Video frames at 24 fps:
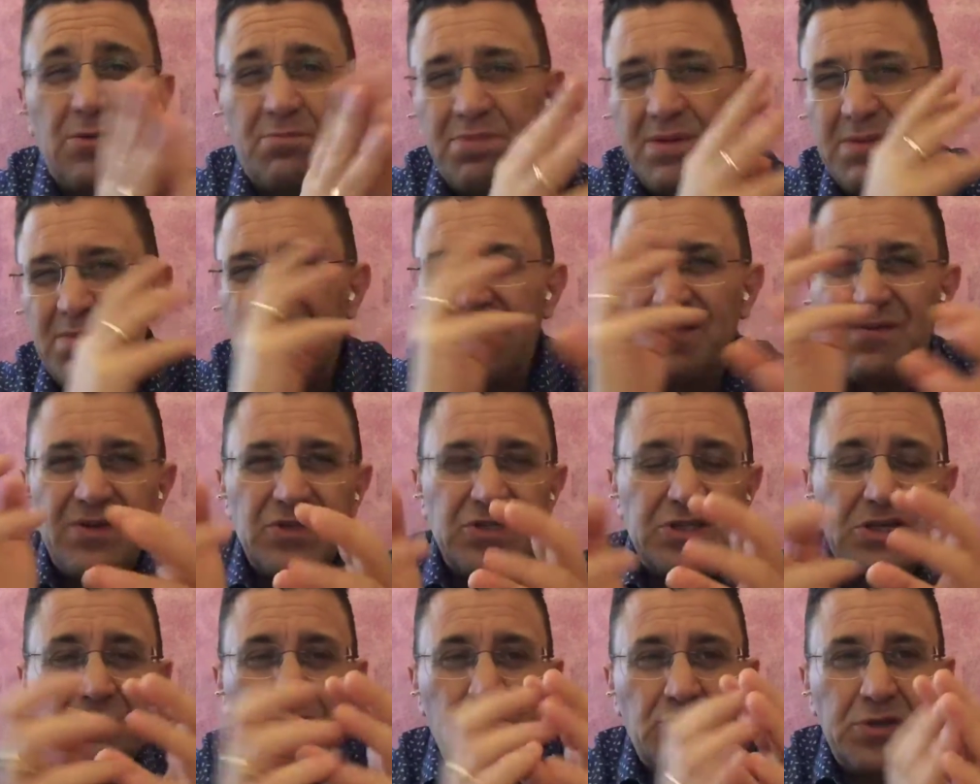Prima ne
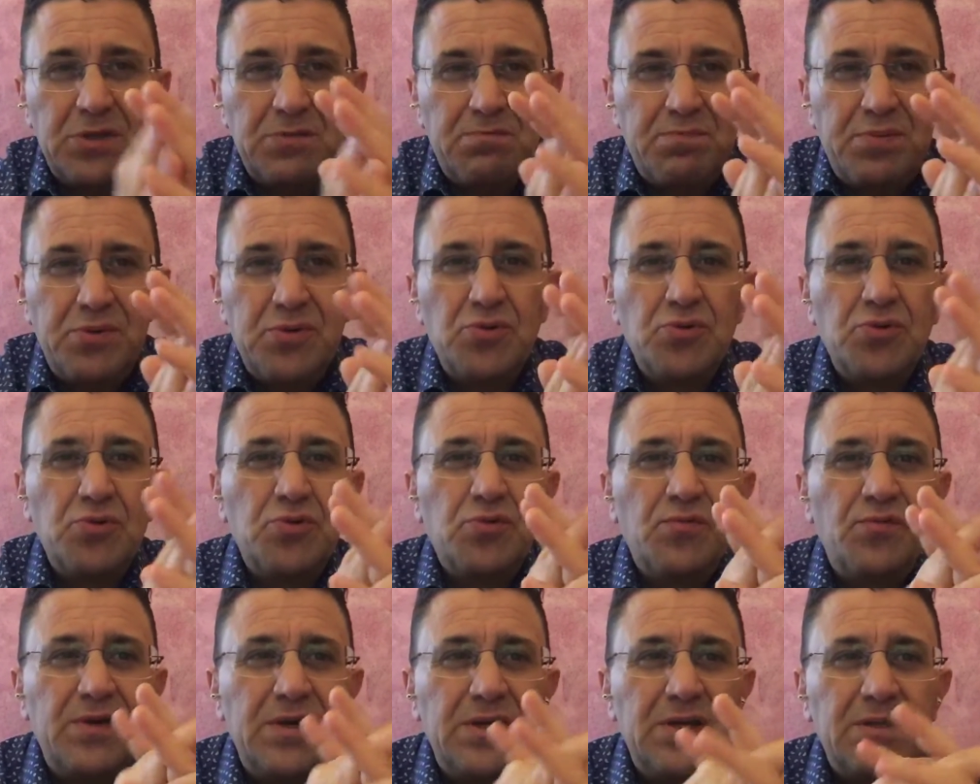facevo di
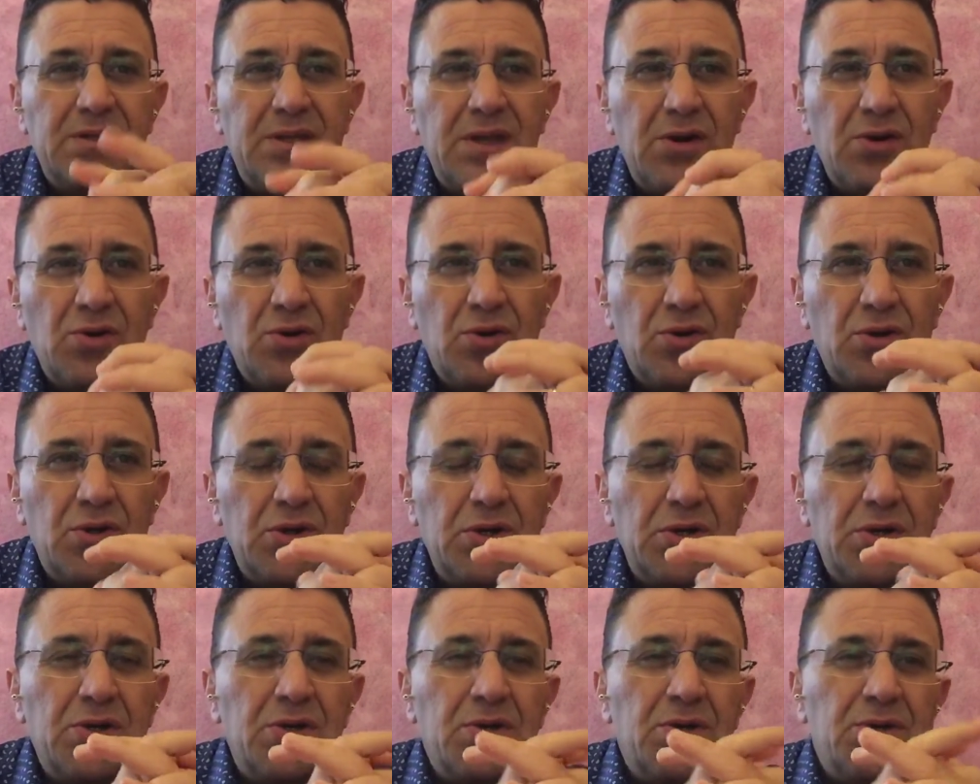più video,
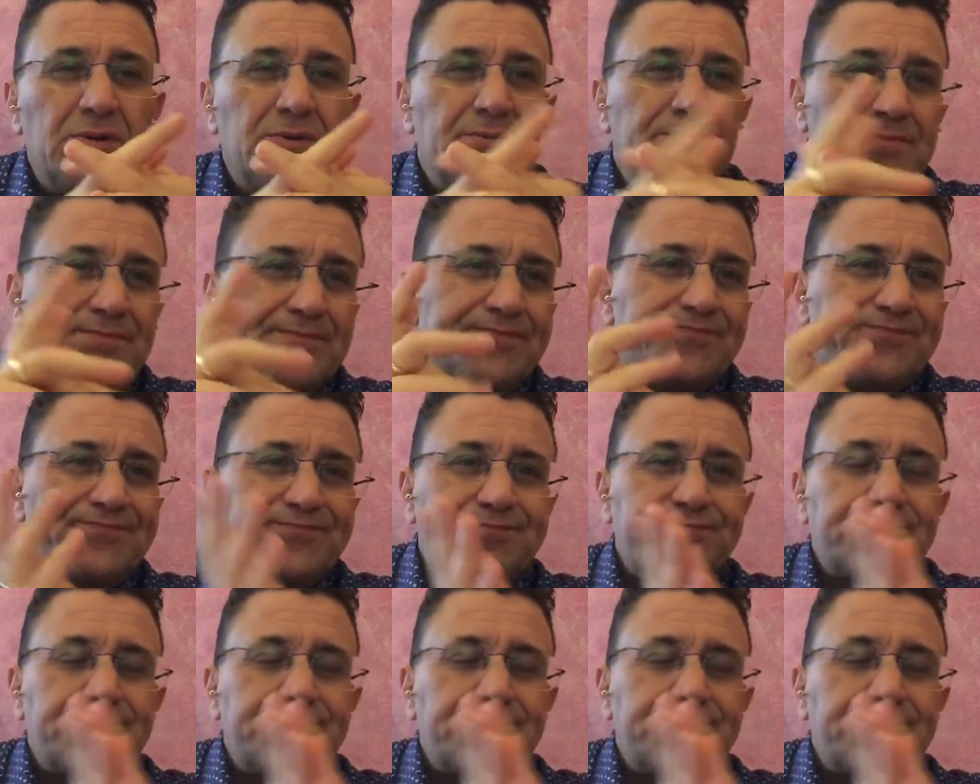ehm,